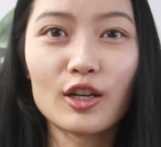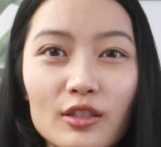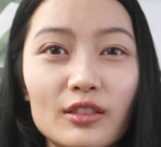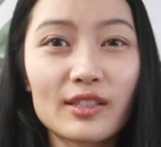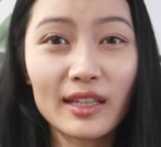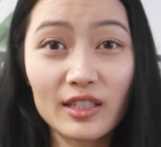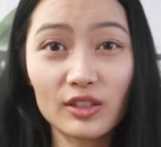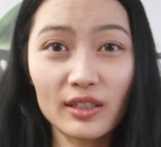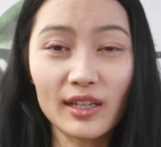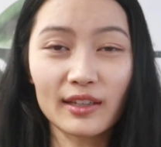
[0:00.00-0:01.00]
后第三件事
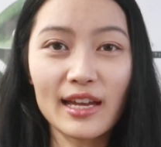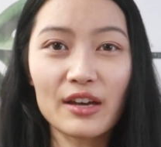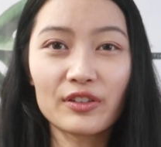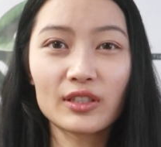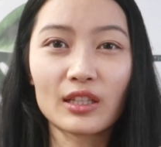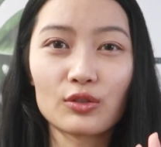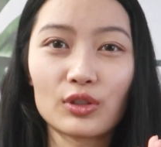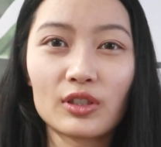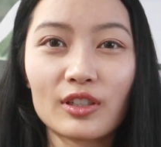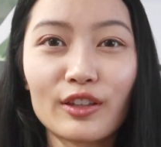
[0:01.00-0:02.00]
情想跟大家分享的就
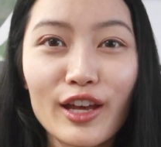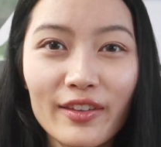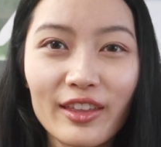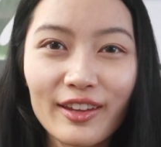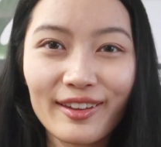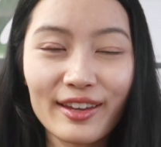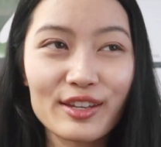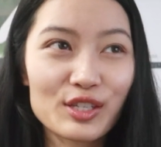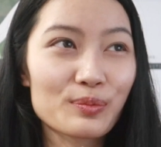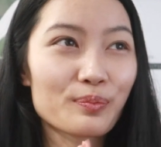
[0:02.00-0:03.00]
是 ，Nothing
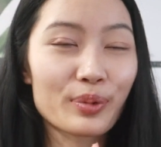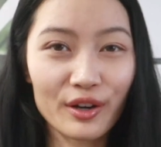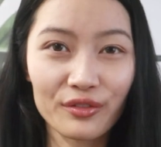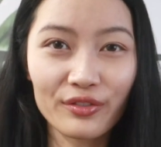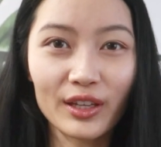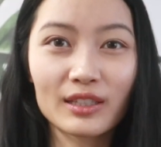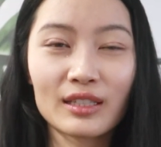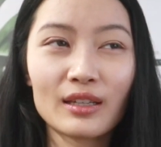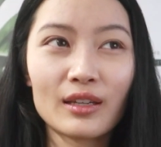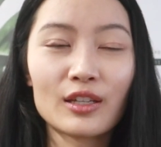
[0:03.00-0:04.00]
is perfect.
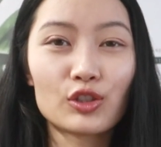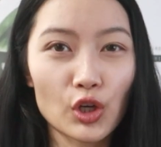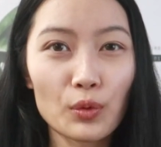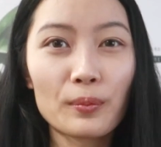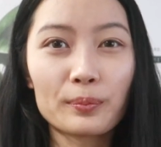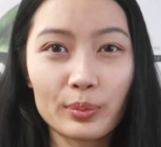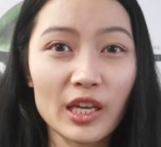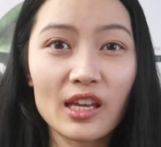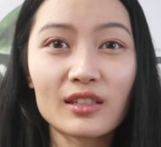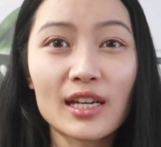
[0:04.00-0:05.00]
Don't be
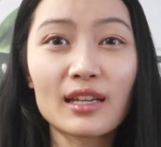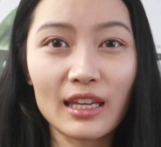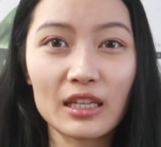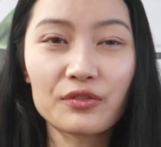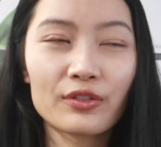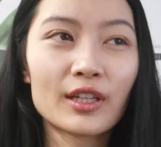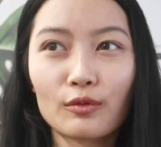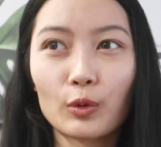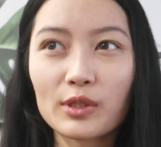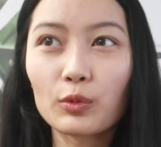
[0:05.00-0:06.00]
naive.
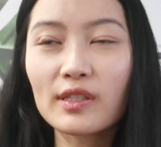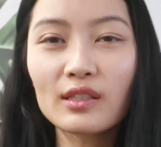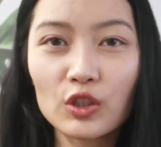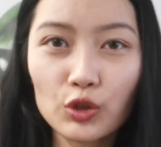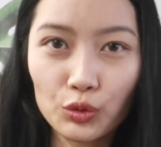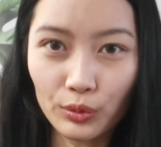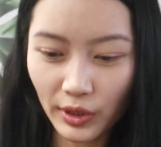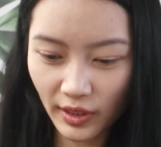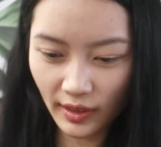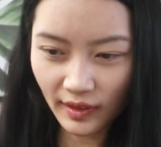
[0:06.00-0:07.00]
我我自己是属于
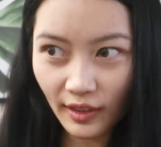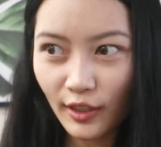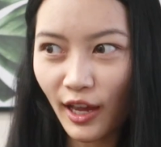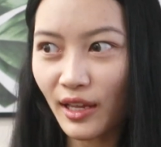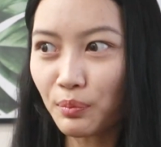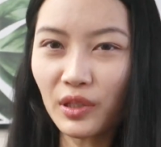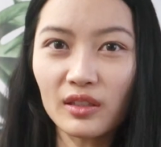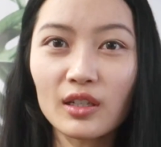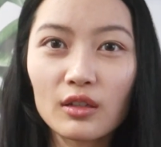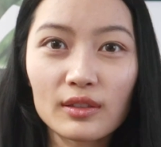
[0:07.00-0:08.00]
一个心态比
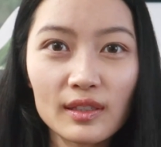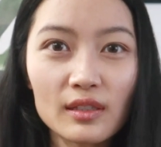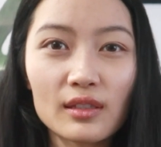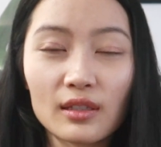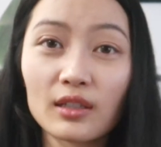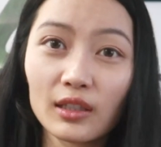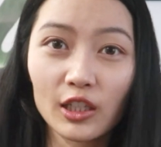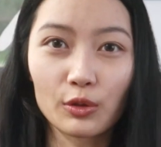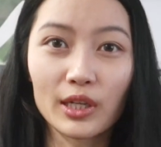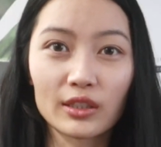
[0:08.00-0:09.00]
较积极和
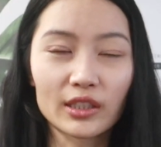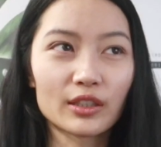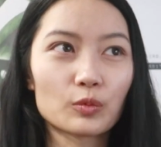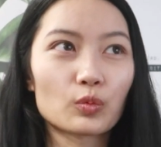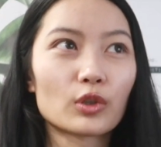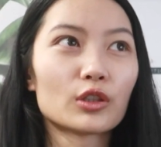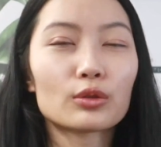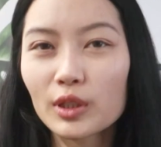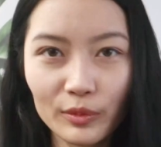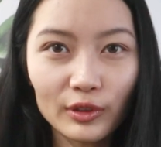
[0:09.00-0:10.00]
乐观的人，我
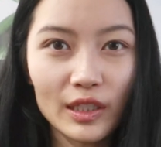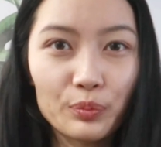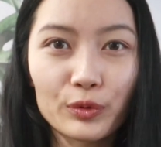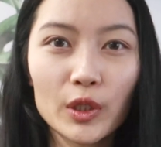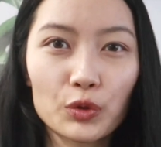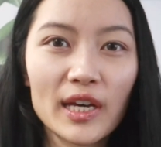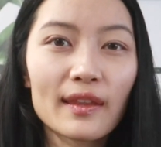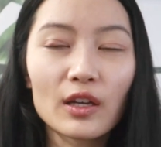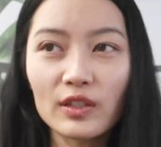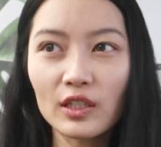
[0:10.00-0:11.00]
normally 不会去看
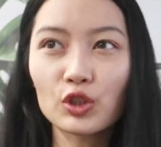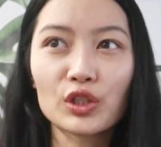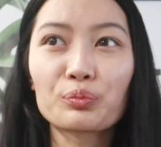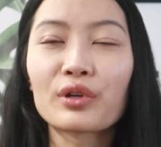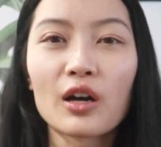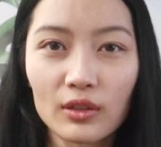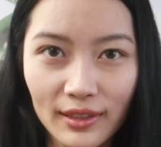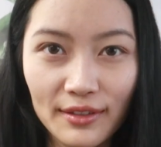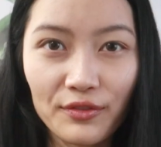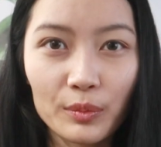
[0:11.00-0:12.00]
到一件事情不好的
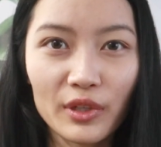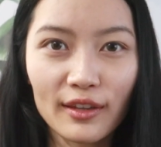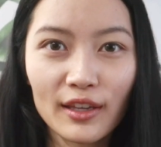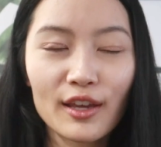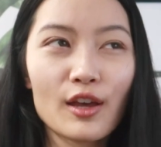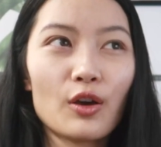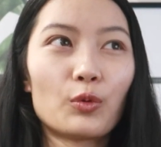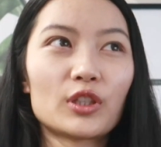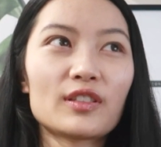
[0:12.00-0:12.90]
一方面。我的